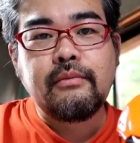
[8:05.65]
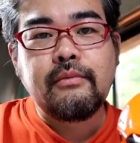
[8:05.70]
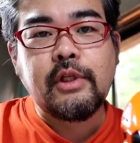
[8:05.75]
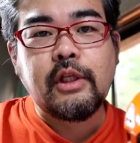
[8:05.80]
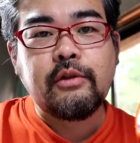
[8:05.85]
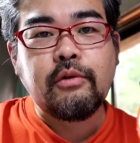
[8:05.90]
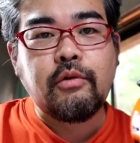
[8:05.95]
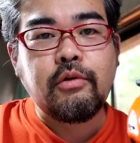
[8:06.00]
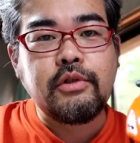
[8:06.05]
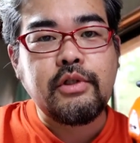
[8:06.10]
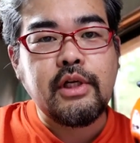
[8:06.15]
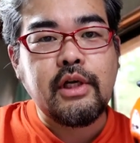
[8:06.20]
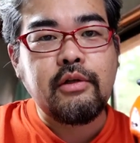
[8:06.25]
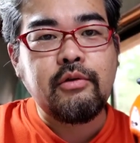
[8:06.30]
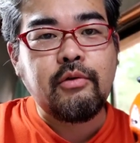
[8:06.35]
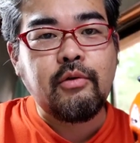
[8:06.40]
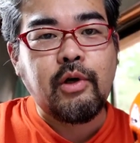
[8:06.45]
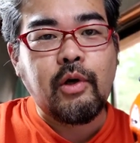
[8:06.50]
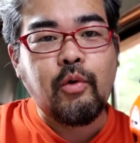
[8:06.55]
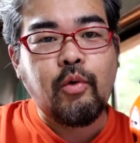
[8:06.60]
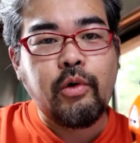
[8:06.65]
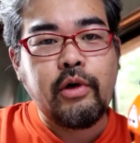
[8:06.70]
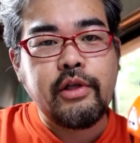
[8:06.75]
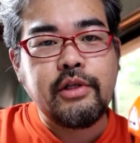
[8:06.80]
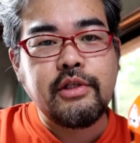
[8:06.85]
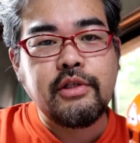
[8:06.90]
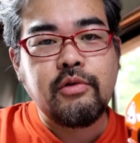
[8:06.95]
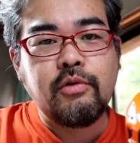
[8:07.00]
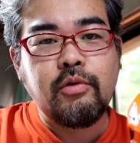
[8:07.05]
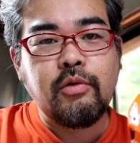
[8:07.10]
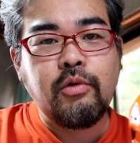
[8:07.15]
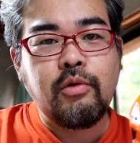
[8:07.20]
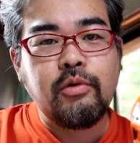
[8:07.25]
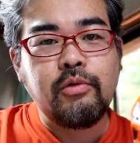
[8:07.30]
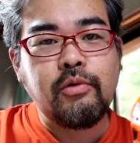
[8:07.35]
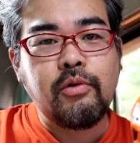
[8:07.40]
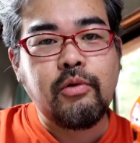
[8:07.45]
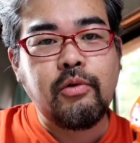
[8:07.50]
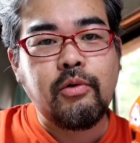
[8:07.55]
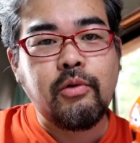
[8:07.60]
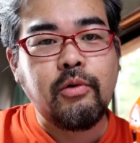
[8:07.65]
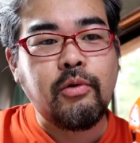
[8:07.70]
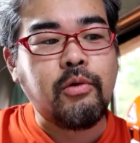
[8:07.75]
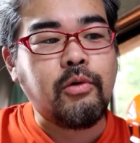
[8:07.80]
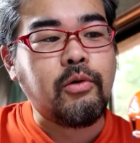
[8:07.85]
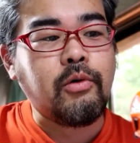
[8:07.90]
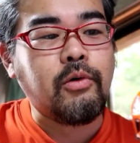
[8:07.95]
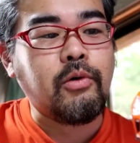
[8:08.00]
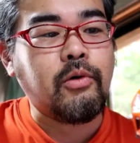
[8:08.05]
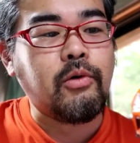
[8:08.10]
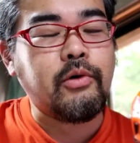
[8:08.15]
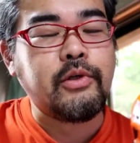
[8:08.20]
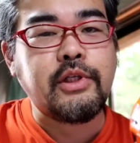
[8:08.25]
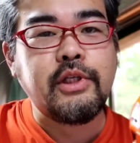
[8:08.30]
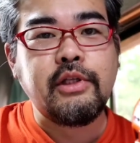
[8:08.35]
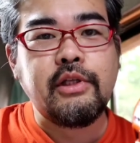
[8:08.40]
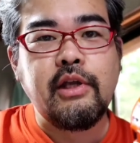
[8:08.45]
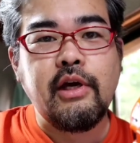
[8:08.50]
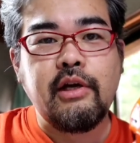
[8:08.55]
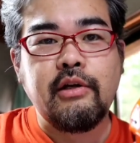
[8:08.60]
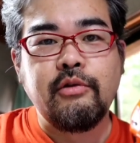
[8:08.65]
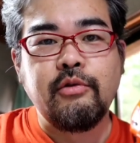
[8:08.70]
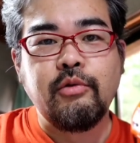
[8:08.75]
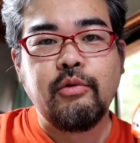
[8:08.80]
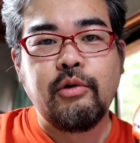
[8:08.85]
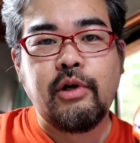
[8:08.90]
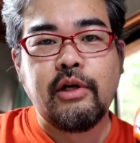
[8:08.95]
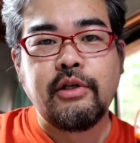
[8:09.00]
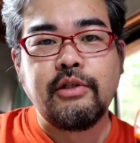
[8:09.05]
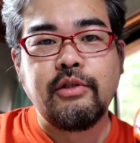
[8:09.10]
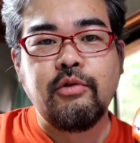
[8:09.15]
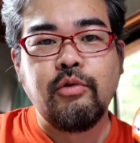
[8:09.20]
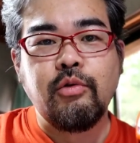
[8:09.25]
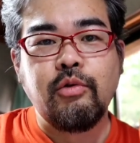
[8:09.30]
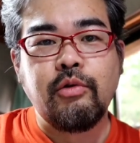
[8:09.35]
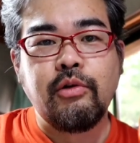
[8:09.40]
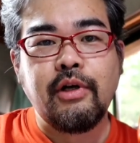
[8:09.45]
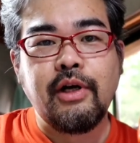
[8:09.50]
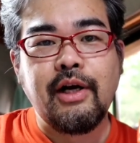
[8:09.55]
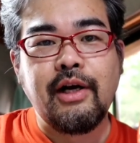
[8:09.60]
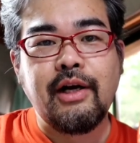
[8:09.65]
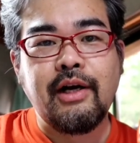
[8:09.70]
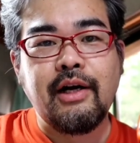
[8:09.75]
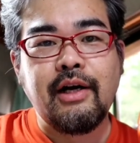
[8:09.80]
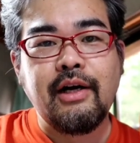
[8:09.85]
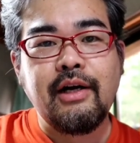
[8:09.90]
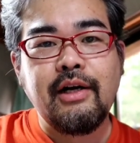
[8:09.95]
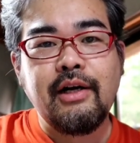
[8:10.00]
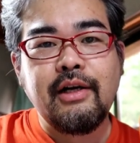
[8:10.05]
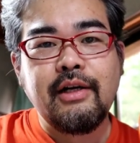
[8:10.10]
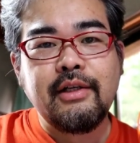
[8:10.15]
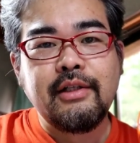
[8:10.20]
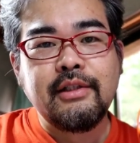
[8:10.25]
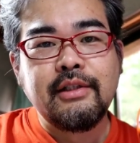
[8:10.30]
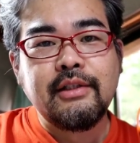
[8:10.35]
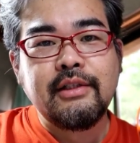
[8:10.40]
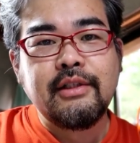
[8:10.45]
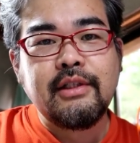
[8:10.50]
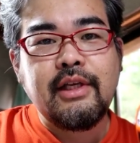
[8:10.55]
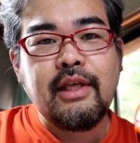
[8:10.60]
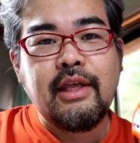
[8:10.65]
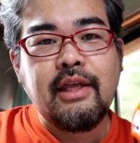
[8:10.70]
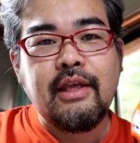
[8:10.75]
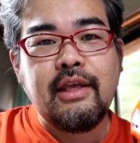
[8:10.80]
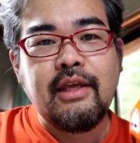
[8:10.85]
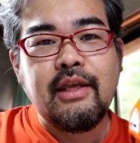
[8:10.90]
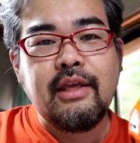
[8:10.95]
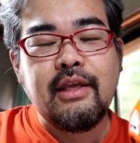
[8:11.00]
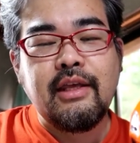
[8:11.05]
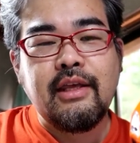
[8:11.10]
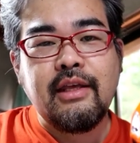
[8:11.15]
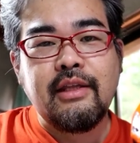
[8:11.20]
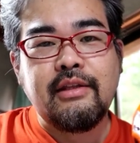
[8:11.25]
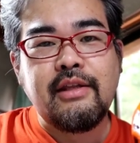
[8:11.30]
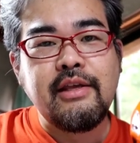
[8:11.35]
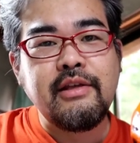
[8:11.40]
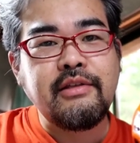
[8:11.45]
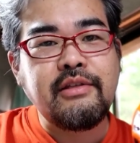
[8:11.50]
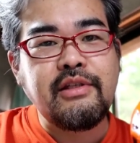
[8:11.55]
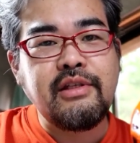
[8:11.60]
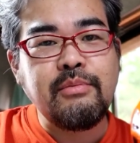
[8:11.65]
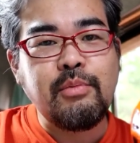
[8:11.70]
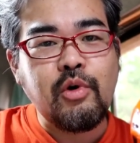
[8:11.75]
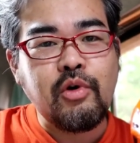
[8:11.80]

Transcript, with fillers: なんとこちらのオレンジの方の ジーティーアール のラジコンが、えー、電池